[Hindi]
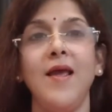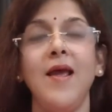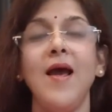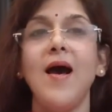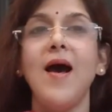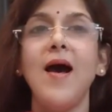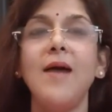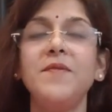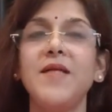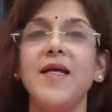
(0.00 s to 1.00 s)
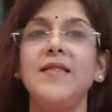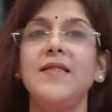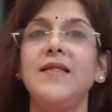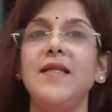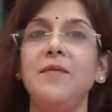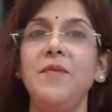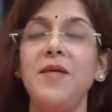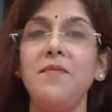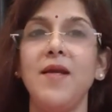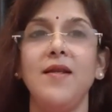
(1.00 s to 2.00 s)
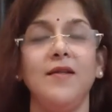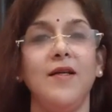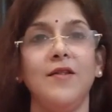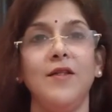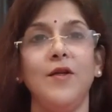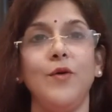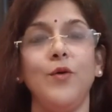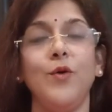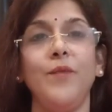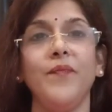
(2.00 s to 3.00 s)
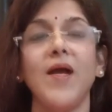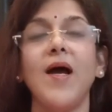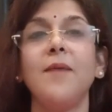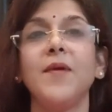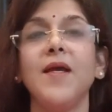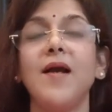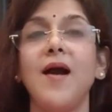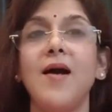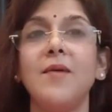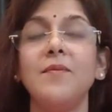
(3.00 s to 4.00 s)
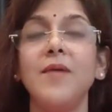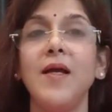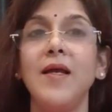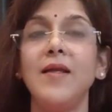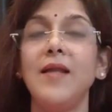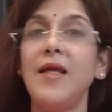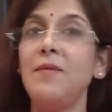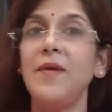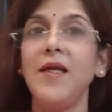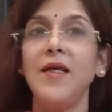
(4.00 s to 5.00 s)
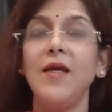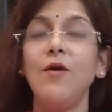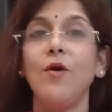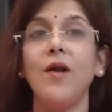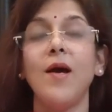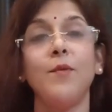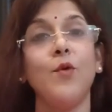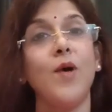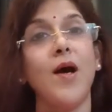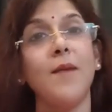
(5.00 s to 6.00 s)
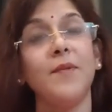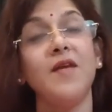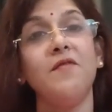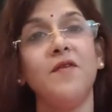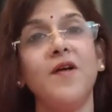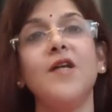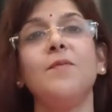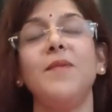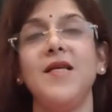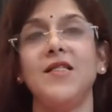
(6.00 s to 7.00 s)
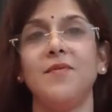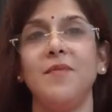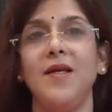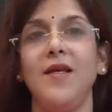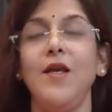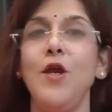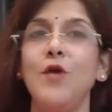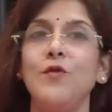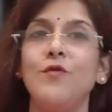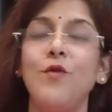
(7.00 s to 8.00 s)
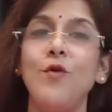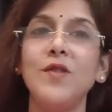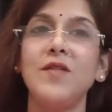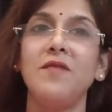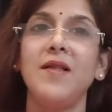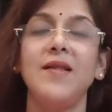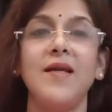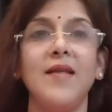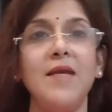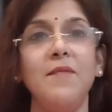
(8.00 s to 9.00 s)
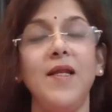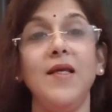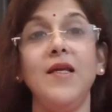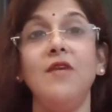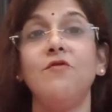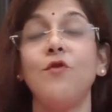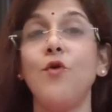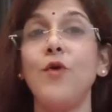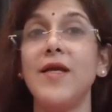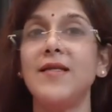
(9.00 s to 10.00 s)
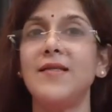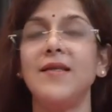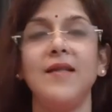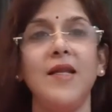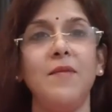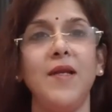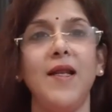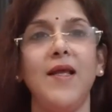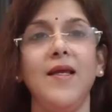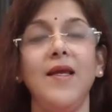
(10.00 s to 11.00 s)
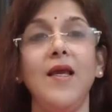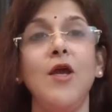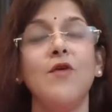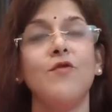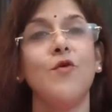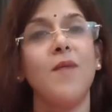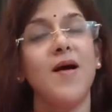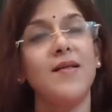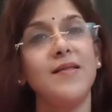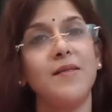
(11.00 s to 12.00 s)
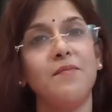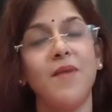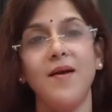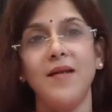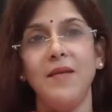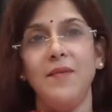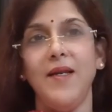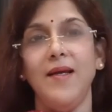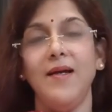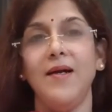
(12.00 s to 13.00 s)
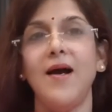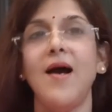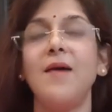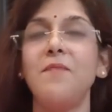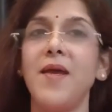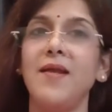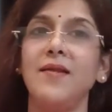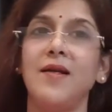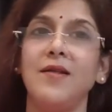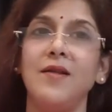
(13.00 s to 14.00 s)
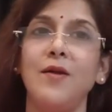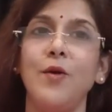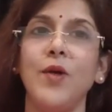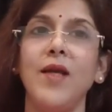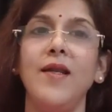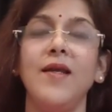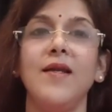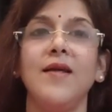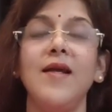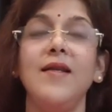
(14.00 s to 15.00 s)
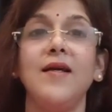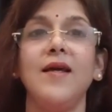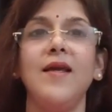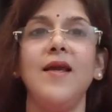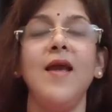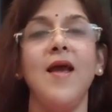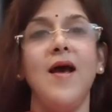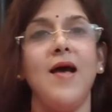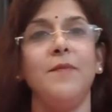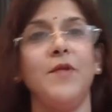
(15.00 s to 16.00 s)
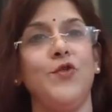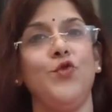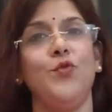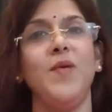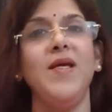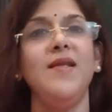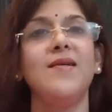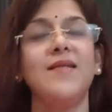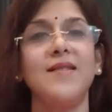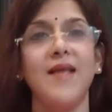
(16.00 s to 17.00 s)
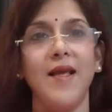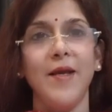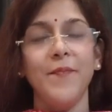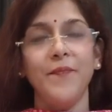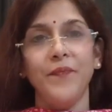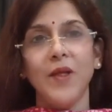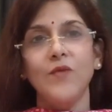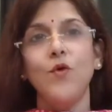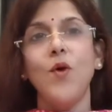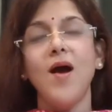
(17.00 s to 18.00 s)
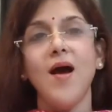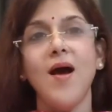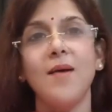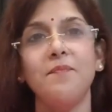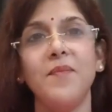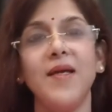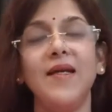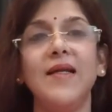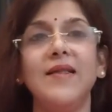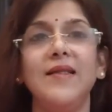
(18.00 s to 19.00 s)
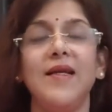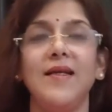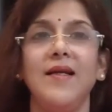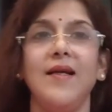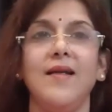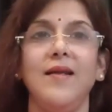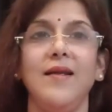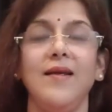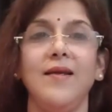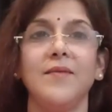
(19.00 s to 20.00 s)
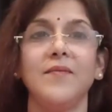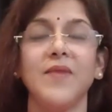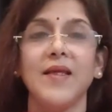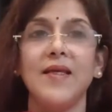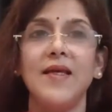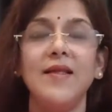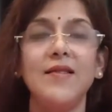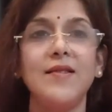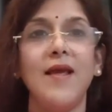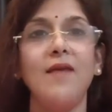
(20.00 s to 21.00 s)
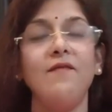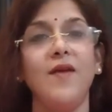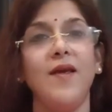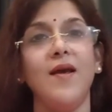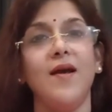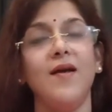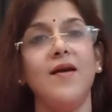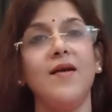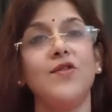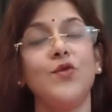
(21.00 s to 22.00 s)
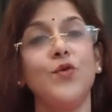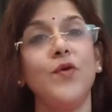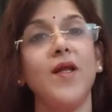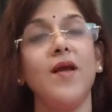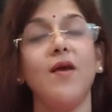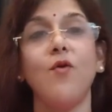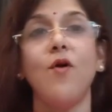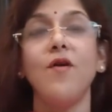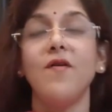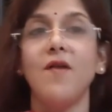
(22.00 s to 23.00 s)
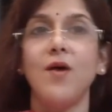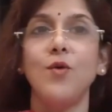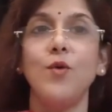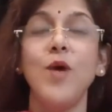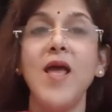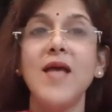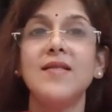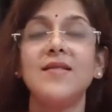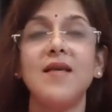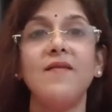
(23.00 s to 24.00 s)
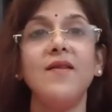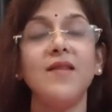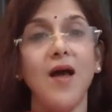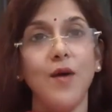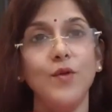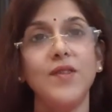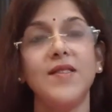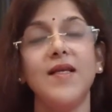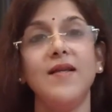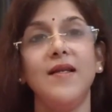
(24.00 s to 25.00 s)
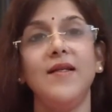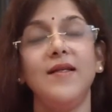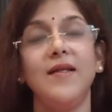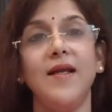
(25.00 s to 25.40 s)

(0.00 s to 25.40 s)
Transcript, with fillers: आप चाहे जितनी भी मेहनत करते रहो आपके काम नहीं बनेंगे और आपको आपकी वर्क प्लेस में वो सफलता नहीं मिलेगी वो इज्जत नहीं मिलेगी वो मान सम्मान नहीं मिलेगा आप मेहनत करते रहोगे लेकिन कहीं ना कहीं आपके जो सुपीरियर्स हैं वो आप में गलतियां निकाल लेंगे इन द सेम वे अगर सूर्य और राहु सेवेंथ हाउस से रिलेटेड है